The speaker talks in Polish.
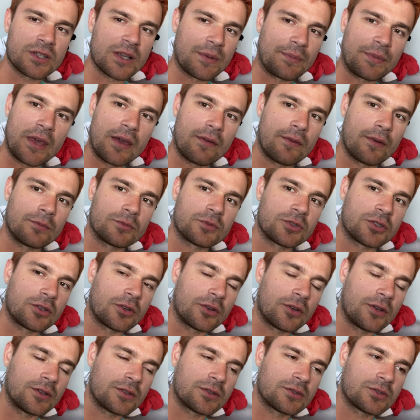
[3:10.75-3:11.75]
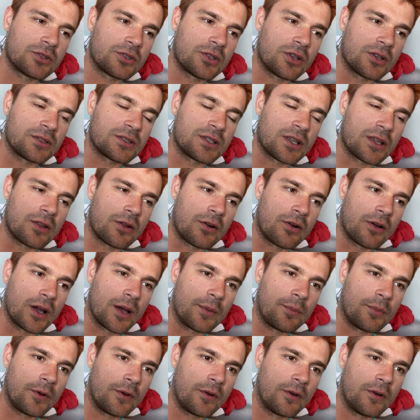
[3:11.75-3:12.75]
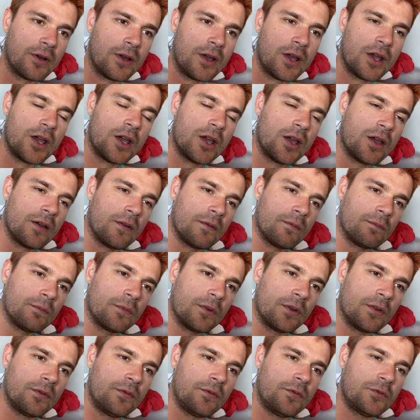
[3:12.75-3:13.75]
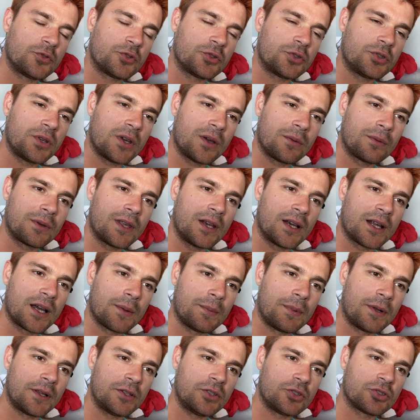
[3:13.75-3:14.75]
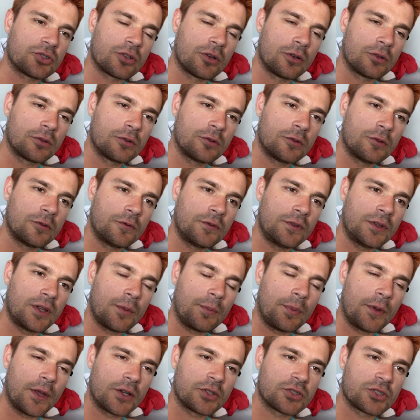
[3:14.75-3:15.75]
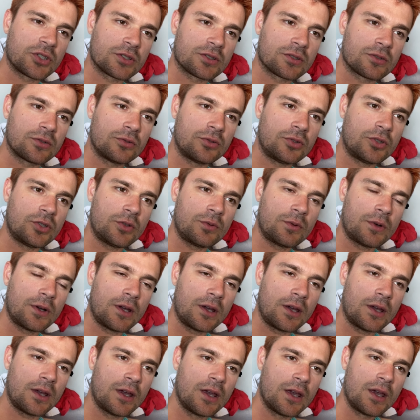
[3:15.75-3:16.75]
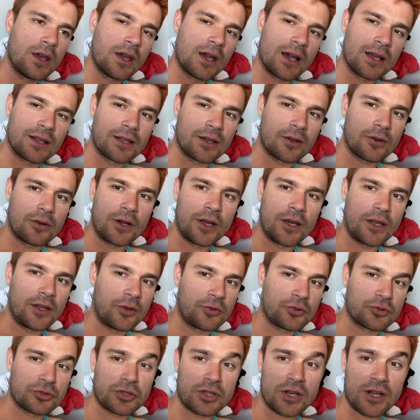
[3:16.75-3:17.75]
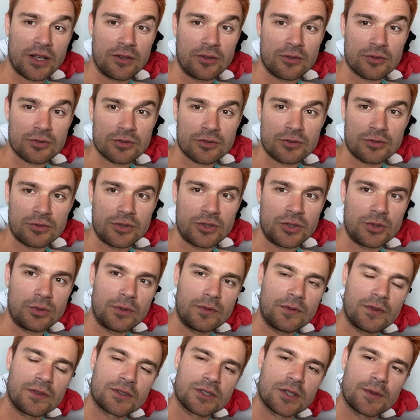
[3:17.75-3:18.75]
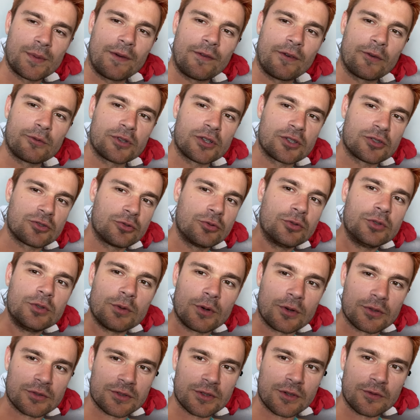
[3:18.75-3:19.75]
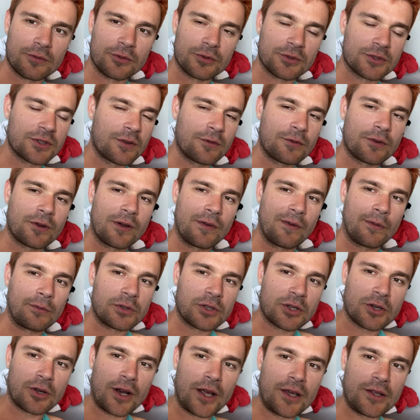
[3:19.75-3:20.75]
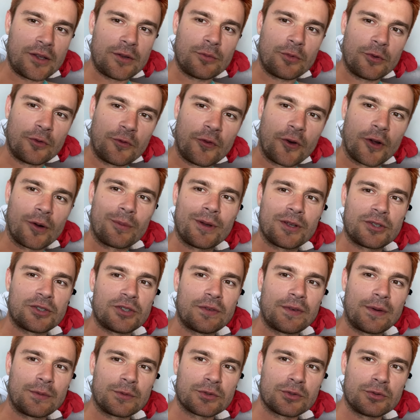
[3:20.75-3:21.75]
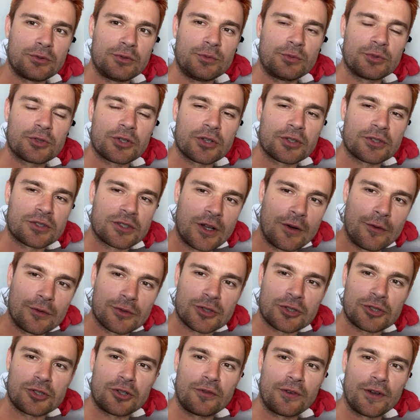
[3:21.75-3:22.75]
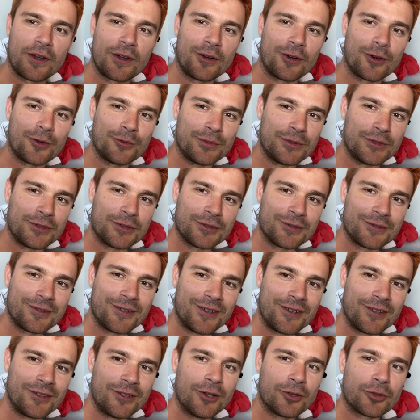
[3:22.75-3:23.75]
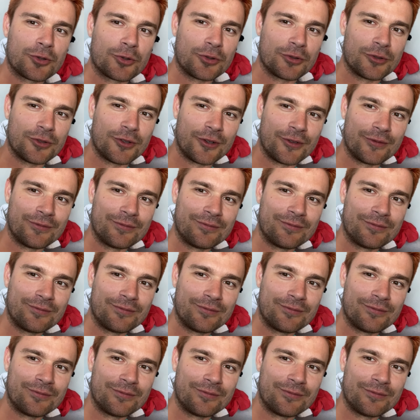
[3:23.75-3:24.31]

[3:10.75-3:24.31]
Sam nie wiem, czy to jest, czy to jest ta droga, bo y, wrzuciłem kilka Bloody Shotów i te pierwsze schodziły, a te kolejne już średnio schodziły, więc chyba wam się znudziło znowu. Znowu wam się, kolejny mój format się wam znudził. Muszę znowu coś nowego robić. No trudno.